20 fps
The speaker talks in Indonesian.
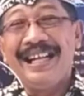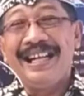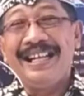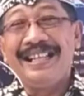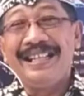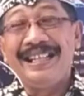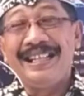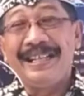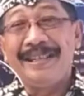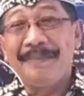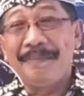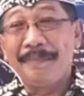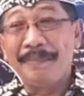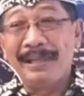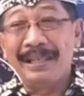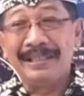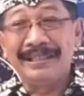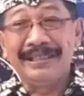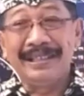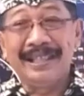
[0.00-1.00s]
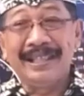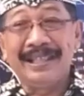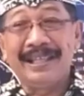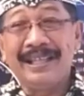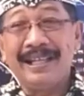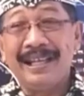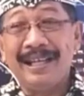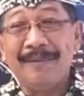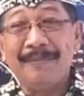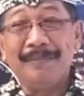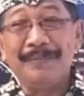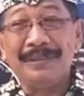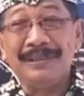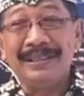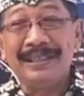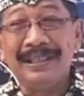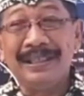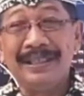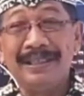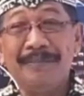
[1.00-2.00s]
Ada belajar MC
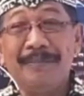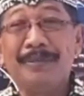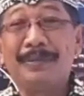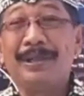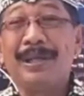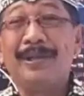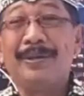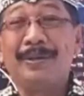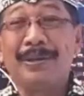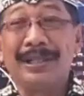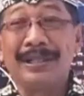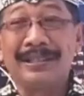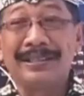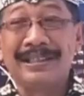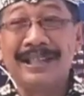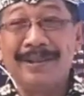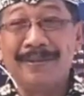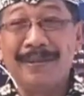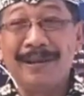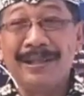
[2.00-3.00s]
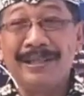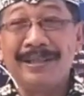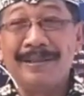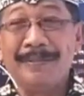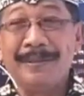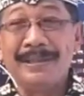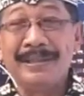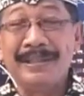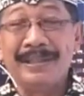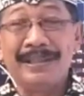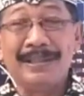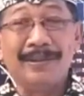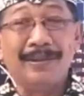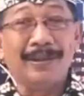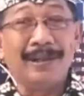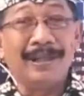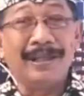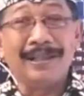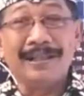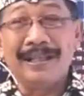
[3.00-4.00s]
bukan orang Jawa, tapi dia
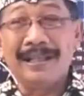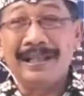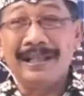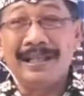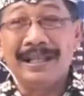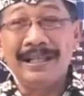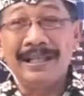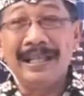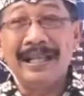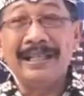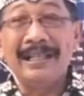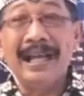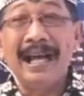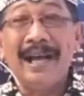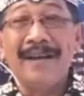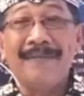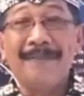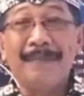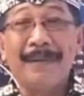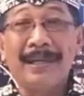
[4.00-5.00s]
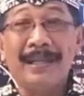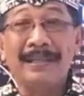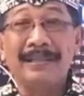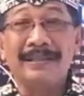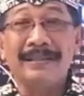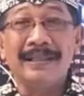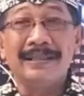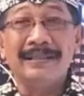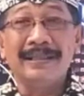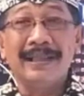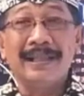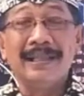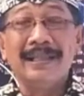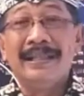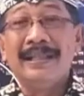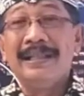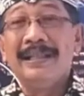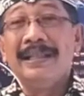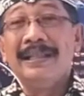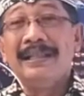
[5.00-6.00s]
orang dari lain. Hanya apalan saja.
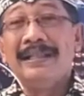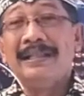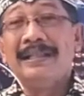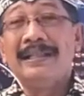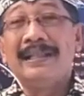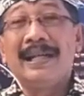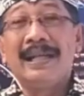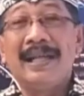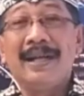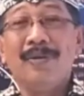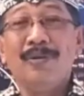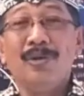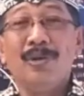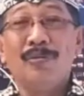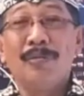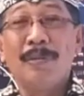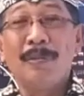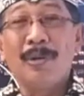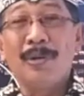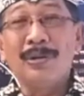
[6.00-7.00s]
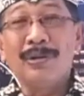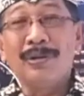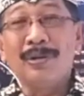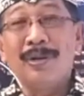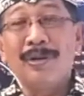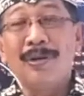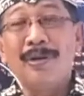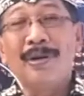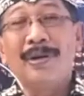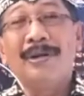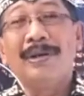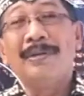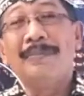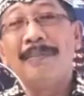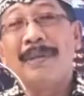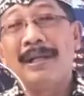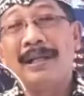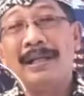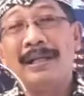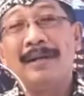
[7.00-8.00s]
Dikala untuk memotong,
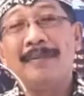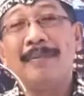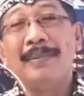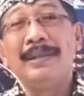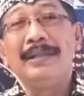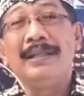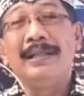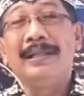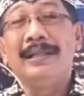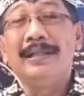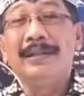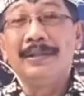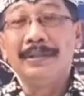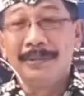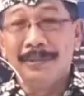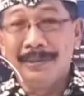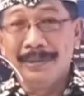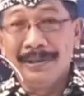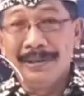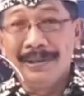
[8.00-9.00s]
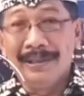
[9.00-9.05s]
mana yang penting itu